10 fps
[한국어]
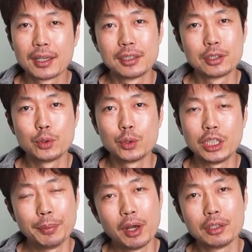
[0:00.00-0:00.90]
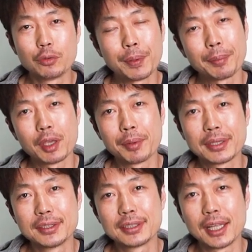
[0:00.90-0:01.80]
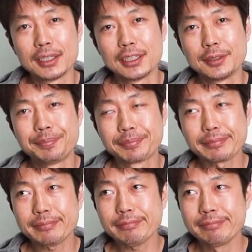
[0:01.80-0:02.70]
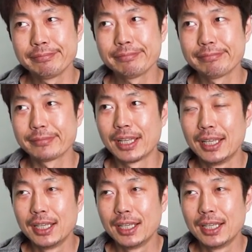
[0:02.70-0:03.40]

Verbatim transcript: 그리고 이번 600명 이벤트 때는 음